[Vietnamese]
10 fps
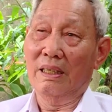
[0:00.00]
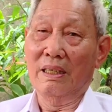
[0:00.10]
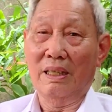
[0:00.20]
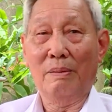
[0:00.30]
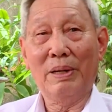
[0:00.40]

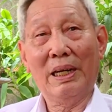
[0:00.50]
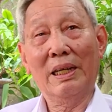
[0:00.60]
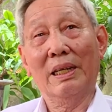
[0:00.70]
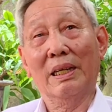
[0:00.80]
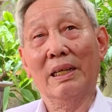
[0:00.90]
Ờ, năm nay
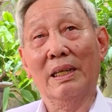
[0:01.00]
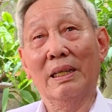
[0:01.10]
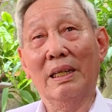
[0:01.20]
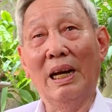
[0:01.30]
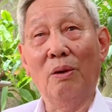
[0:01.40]
thì
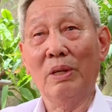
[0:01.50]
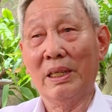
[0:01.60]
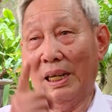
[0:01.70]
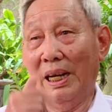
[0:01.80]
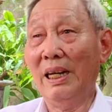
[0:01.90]
là đảng
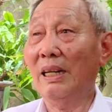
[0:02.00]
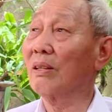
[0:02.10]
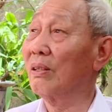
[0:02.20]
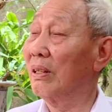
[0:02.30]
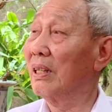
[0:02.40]
ủy xã
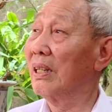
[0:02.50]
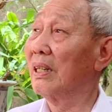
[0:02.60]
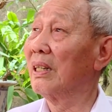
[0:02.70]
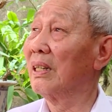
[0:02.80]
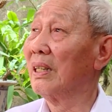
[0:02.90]
là
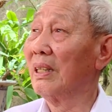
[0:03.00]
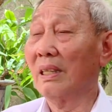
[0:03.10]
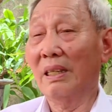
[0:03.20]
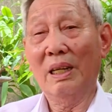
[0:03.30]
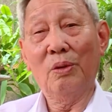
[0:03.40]
có
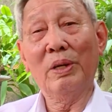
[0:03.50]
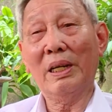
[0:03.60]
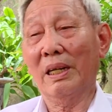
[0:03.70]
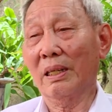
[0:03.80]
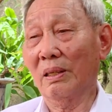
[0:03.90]
nghị
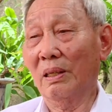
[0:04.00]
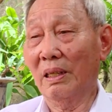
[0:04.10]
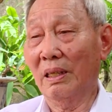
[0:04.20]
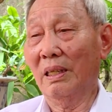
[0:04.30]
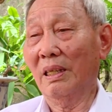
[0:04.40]
quyết là
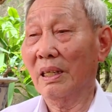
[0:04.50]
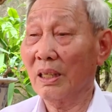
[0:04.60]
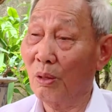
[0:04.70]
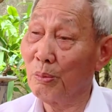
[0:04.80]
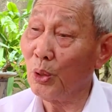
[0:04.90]
cho
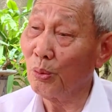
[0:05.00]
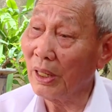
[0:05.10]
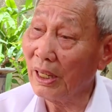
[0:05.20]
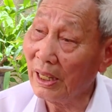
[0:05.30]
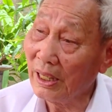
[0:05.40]
cái xóm chung
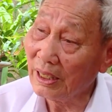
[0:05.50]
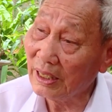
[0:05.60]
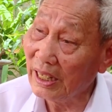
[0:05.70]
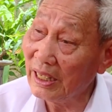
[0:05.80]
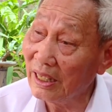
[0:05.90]
này là
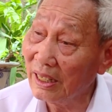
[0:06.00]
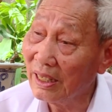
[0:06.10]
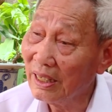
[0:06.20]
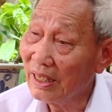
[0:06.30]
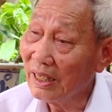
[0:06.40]
xây dựng
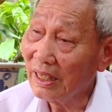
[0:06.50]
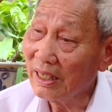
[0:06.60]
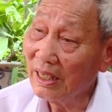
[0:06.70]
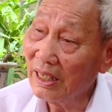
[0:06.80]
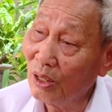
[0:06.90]

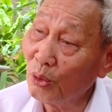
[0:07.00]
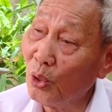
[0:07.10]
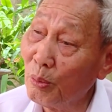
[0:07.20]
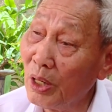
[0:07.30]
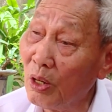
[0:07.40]
cái nông
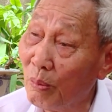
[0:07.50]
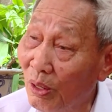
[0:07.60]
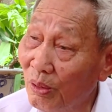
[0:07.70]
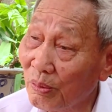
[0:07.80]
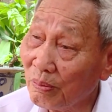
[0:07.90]
thôn mới kiểu
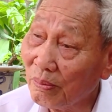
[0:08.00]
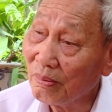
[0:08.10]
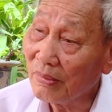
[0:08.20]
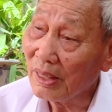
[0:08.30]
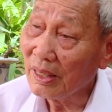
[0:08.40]
mẫu
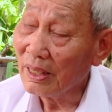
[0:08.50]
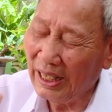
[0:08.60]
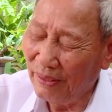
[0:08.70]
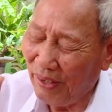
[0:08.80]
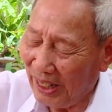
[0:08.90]

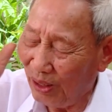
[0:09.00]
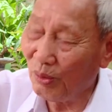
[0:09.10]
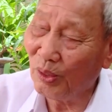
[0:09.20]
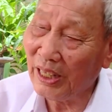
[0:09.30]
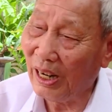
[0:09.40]
để phát
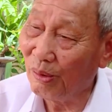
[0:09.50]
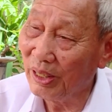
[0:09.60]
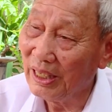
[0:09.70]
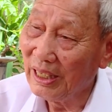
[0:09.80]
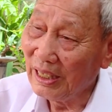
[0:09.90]
động phong trào
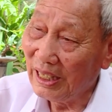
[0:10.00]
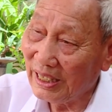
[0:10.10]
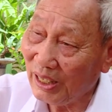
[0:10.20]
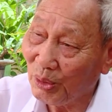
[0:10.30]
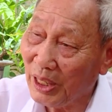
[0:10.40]
ấy thì
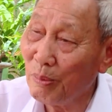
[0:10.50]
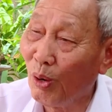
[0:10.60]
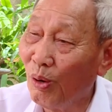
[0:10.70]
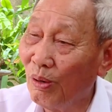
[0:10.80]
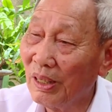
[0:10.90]
trong chi
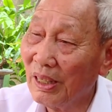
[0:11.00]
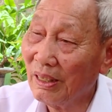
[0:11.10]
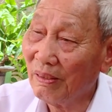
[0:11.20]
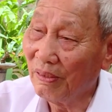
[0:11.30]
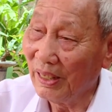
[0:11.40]
bộ
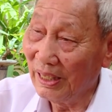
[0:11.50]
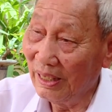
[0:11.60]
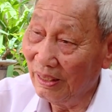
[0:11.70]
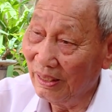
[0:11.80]
phải